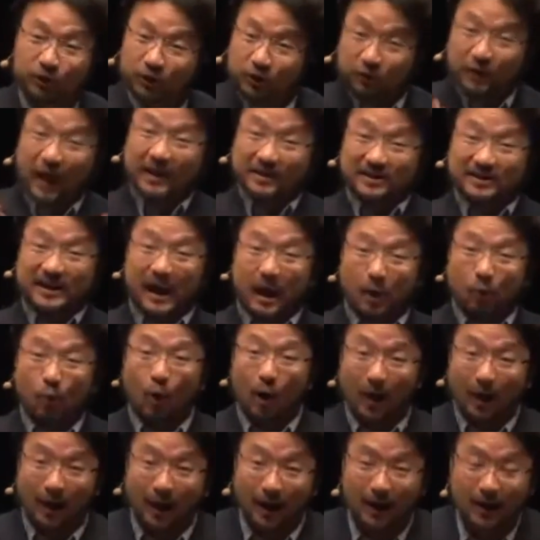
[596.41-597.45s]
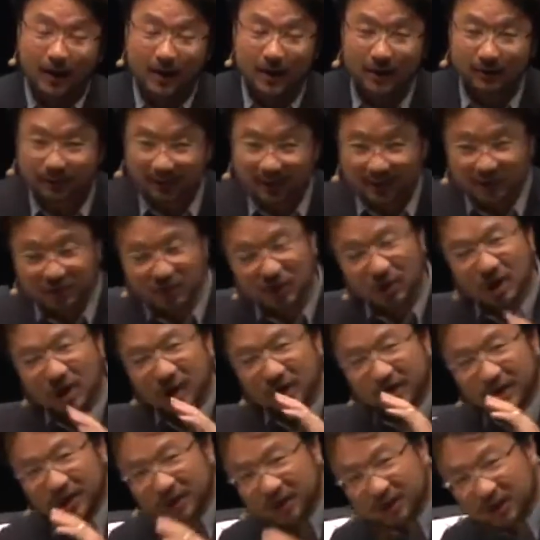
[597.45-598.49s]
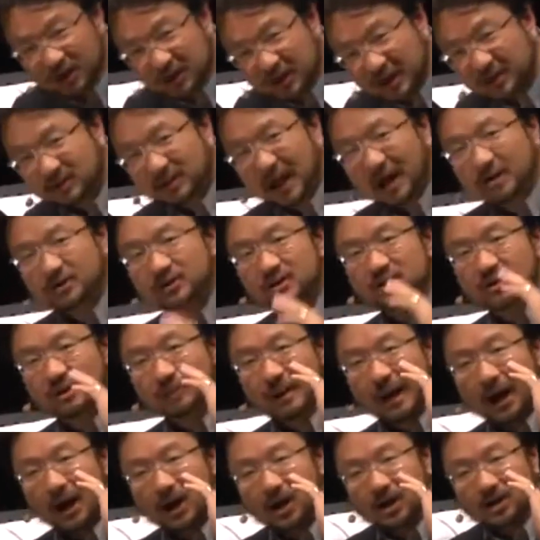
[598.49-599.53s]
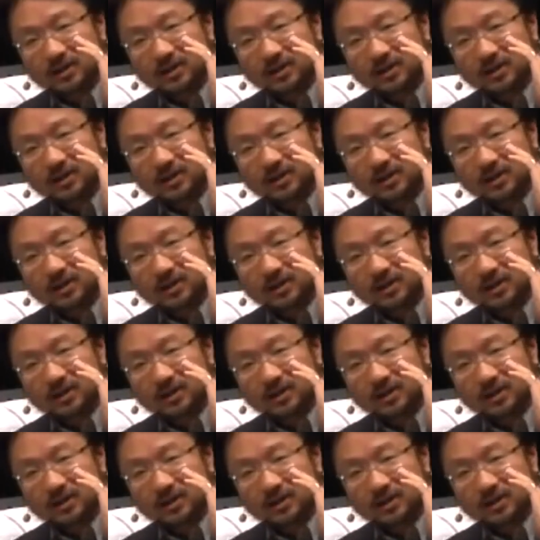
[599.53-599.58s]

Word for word: 你就太傻瓜了。”但是你应当是什么？